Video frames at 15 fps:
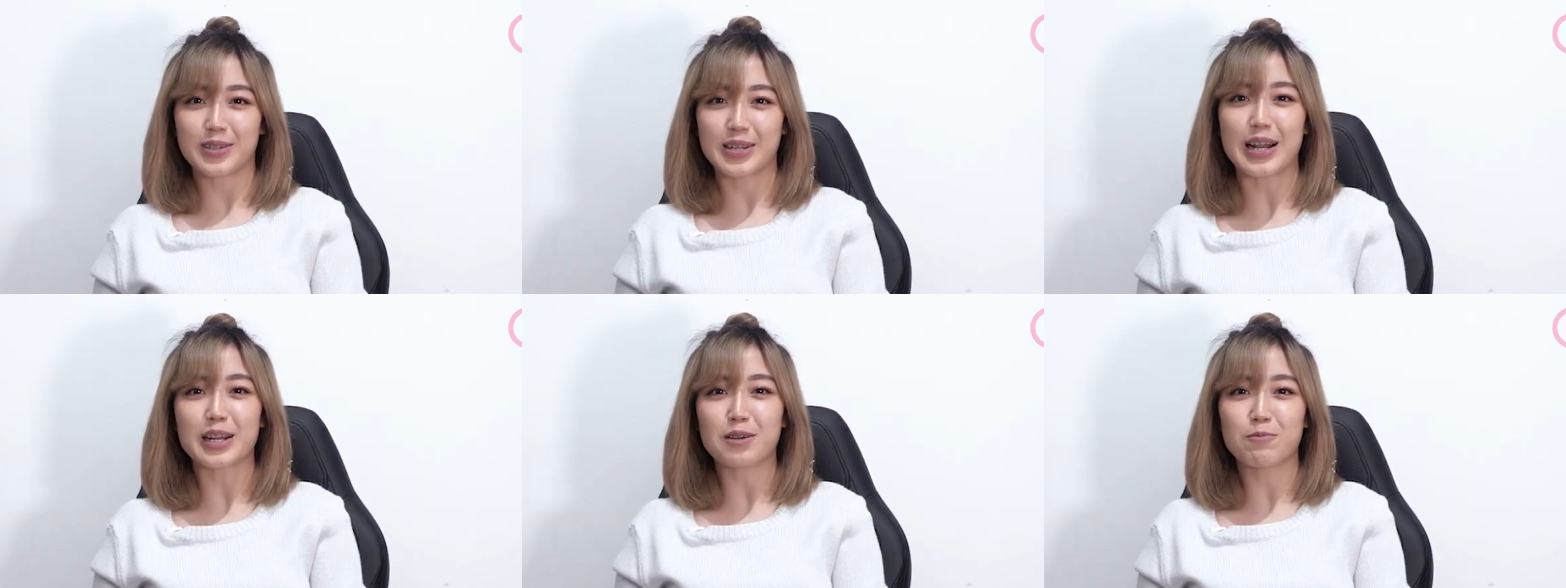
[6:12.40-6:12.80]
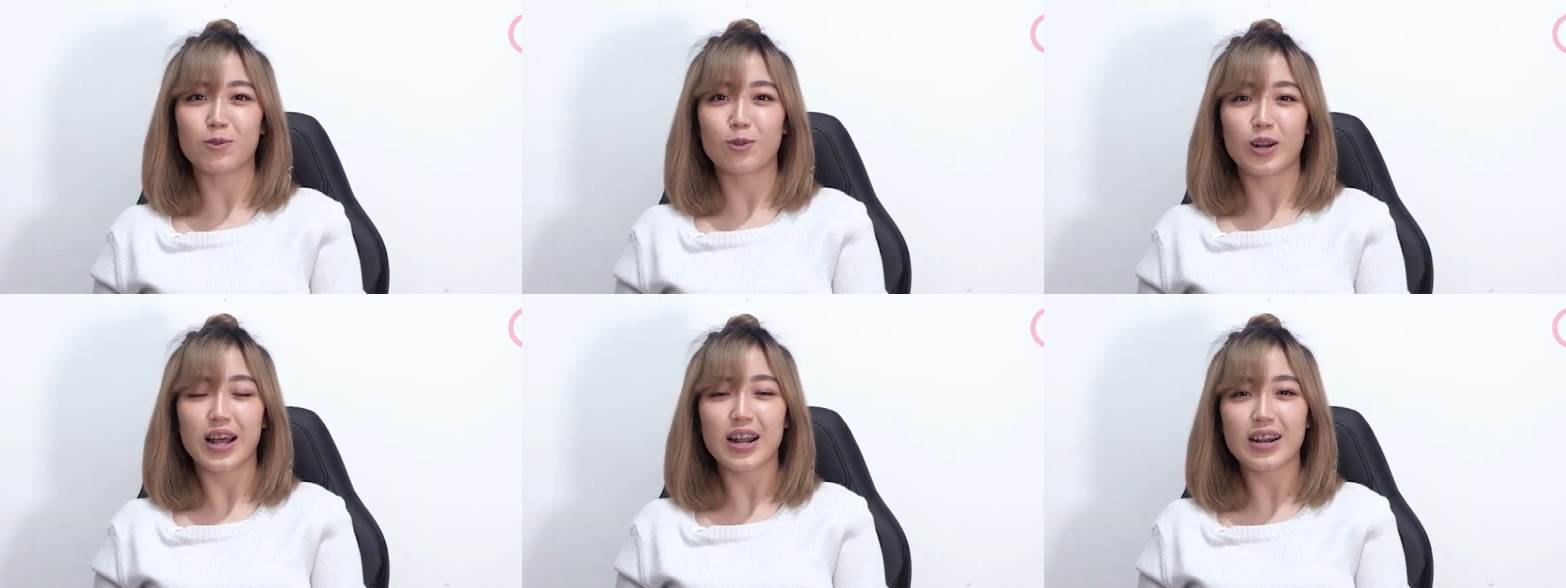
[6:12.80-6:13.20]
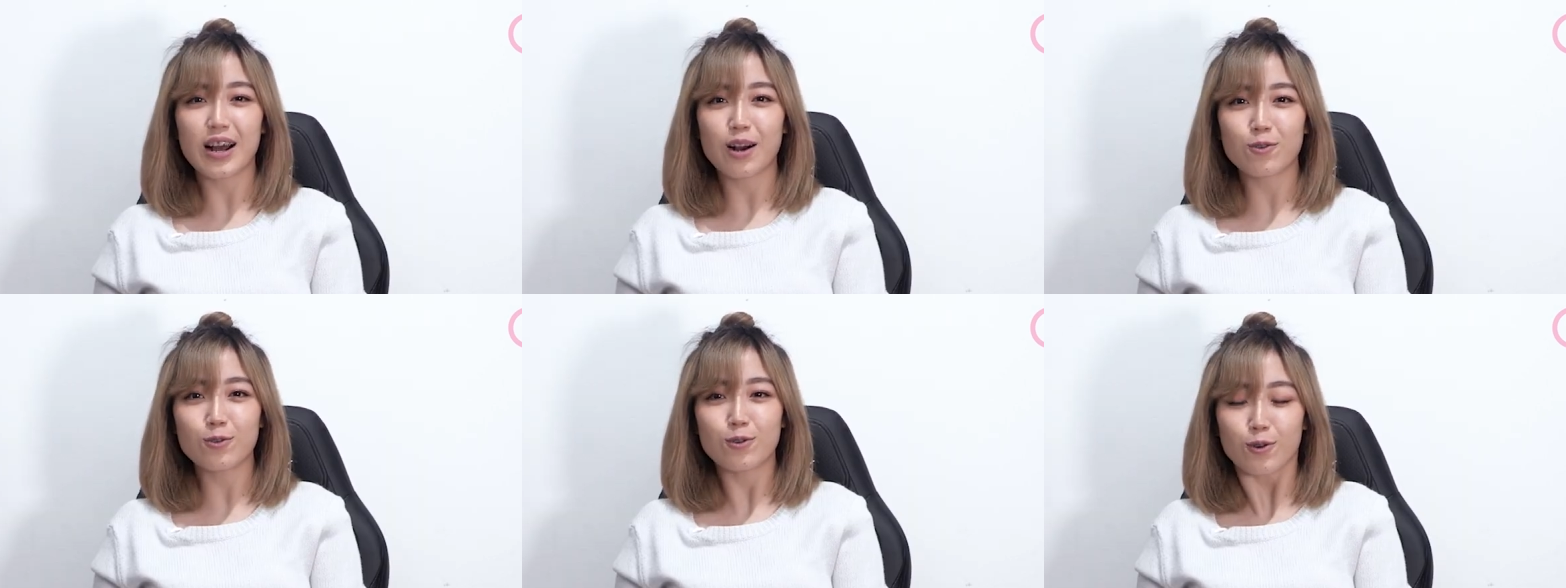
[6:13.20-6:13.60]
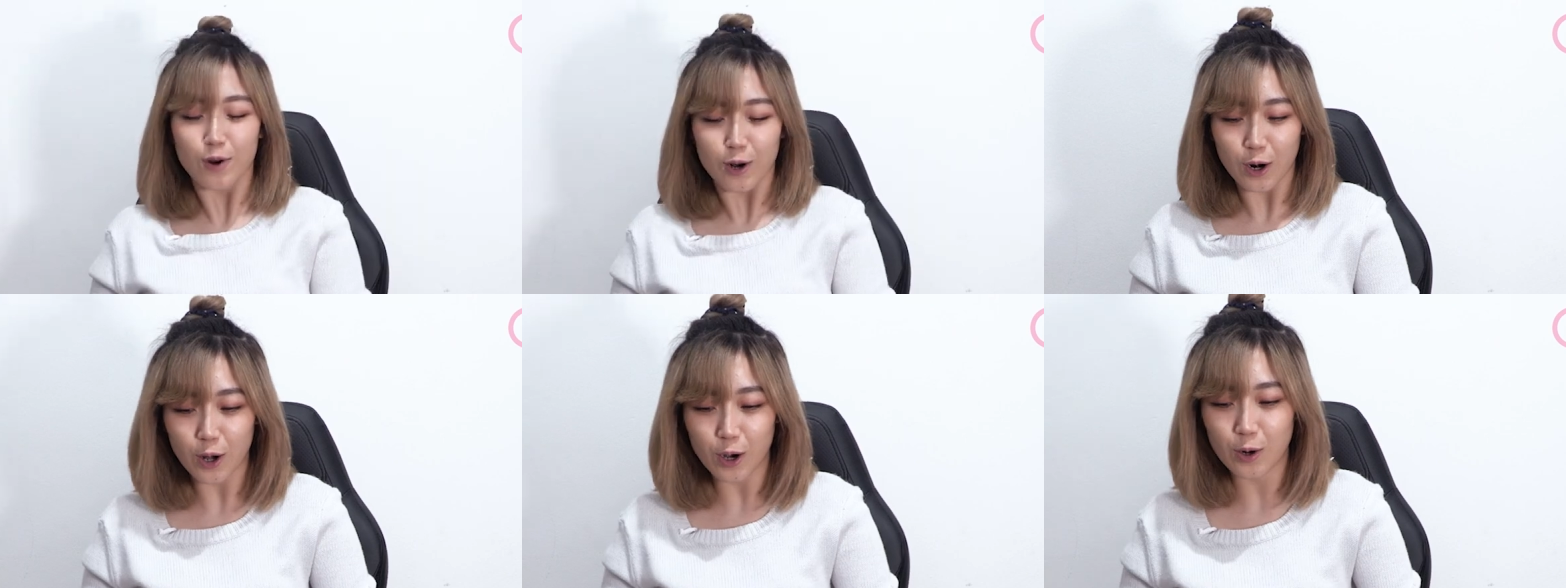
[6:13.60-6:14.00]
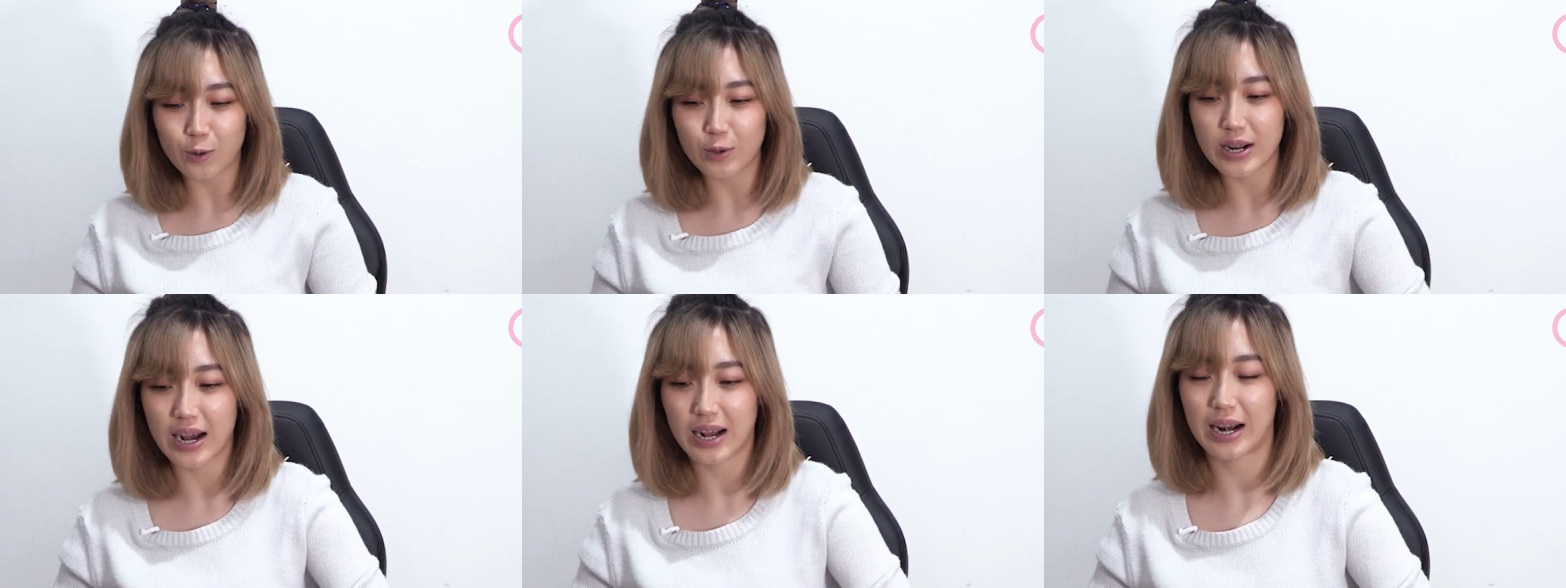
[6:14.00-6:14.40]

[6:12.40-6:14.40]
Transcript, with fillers: dan kebetulan aku kalau udah